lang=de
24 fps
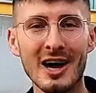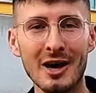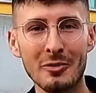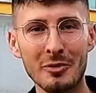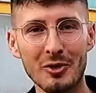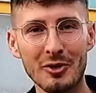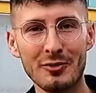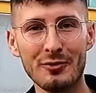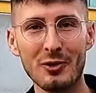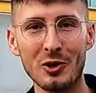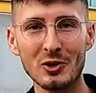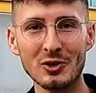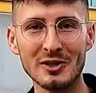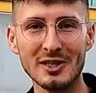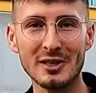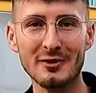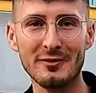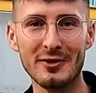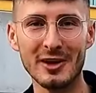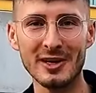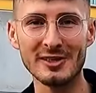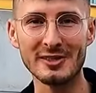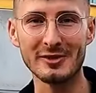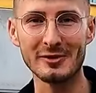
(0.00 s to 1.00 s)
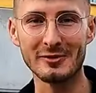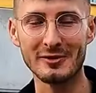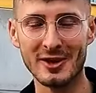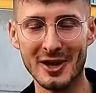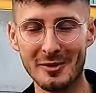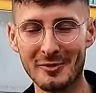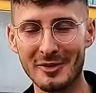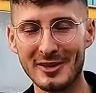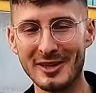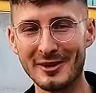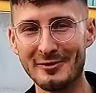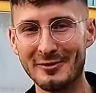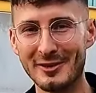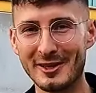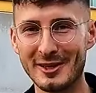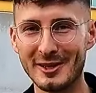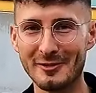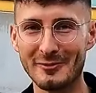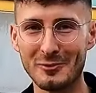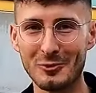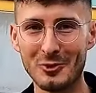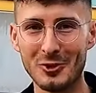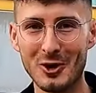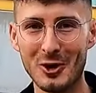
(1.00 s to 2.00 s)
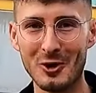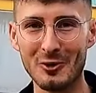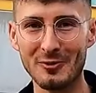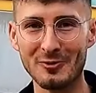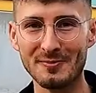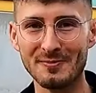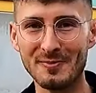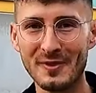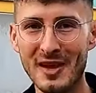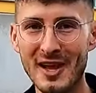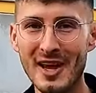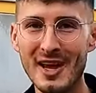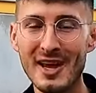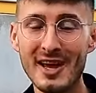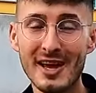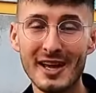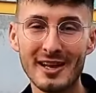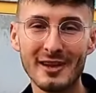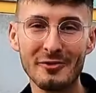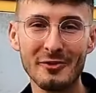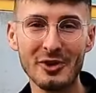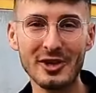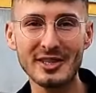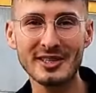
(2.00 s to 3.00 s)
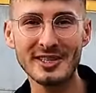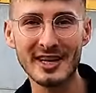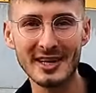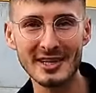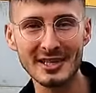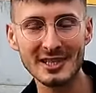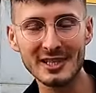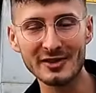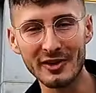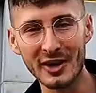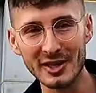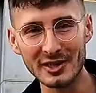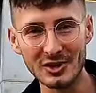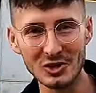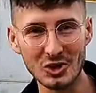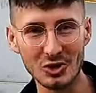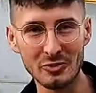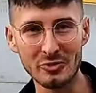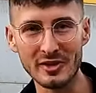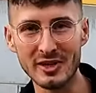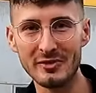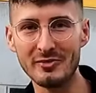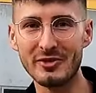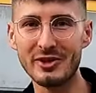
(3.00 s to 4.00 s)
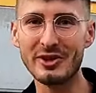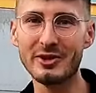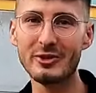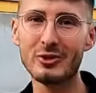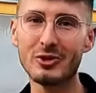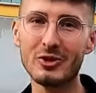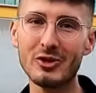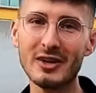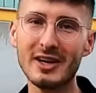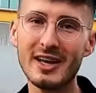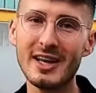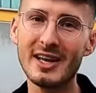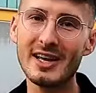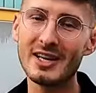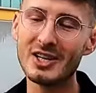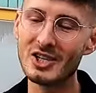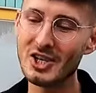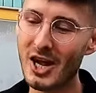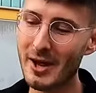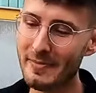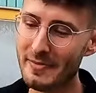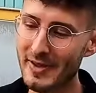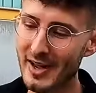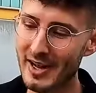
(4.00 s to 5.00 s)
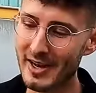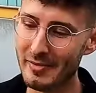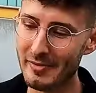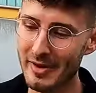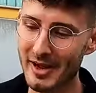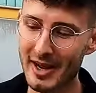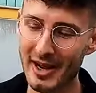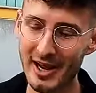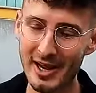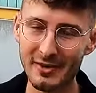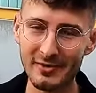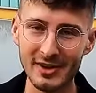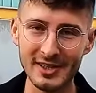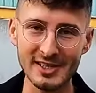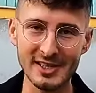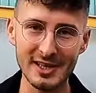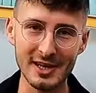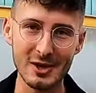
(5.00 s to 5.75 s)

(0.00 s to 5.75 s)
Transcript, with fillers: aber V10 Facelift kann man definitiv gut kaufen. Dann würde ich sagen, das war es auch schon mit dem Video. Schreibt gerne mal rein, was